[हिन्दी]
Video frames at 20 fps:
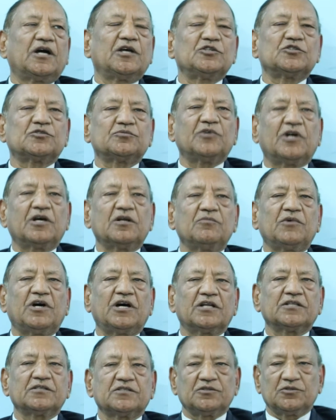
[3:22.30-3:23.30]
आयुष्मान
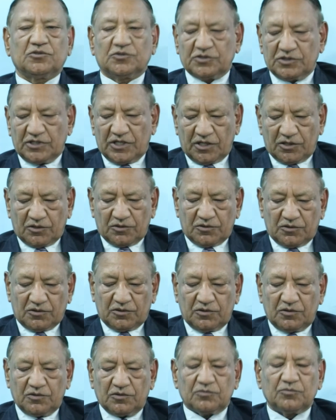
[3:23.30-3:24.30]
भारत योजना को
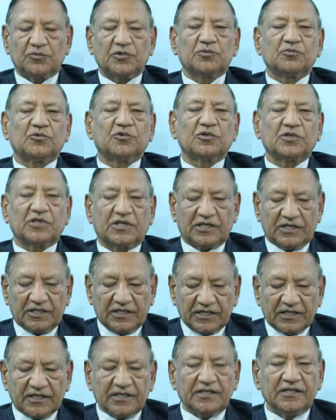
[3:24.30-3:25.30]
प्रमोट
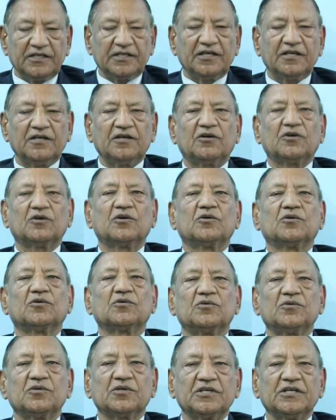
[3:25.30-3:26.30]
करने के लिए और
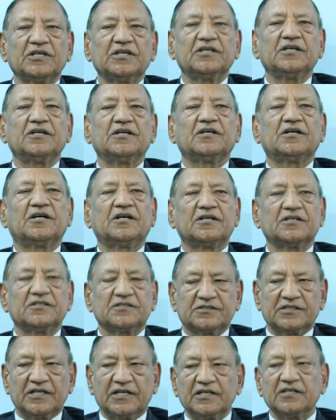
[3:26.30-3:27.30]
लोगों की
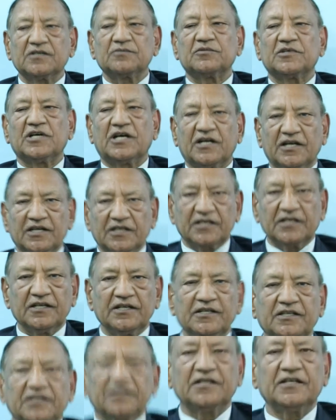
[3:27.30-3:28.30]
अंडरस्टैंडिंग बढ़ाने के
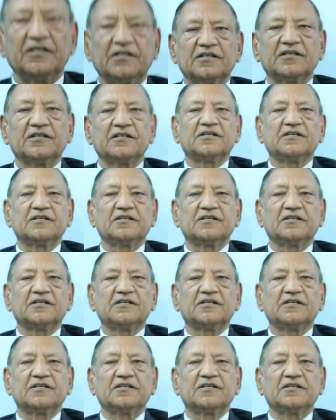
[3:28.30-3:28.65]
लिए